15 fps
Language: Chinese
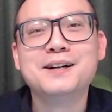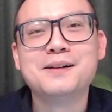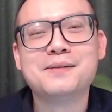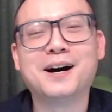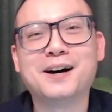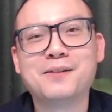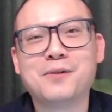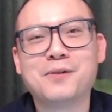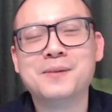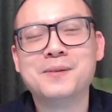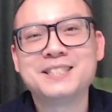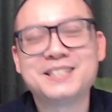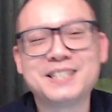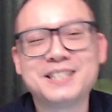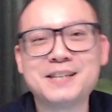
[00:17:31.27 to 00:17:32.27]
啊，我们
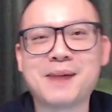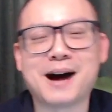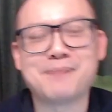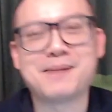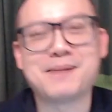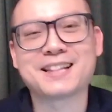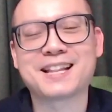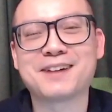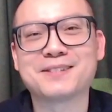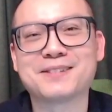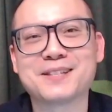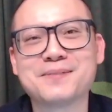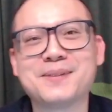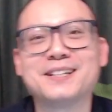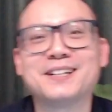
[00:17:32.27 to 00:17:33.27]
西马半岛
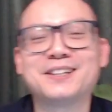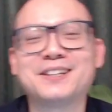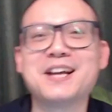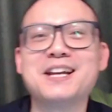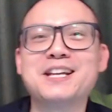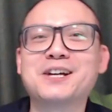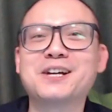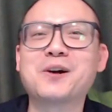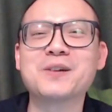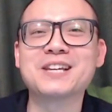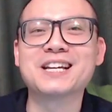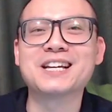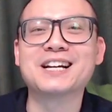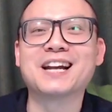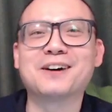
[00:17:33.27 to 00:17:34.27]
这边的电力供
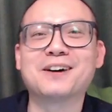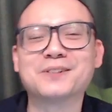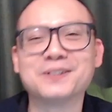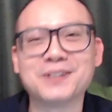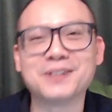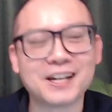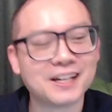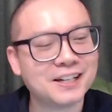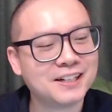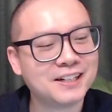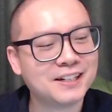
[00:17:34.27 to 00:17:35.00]
应了，对不对？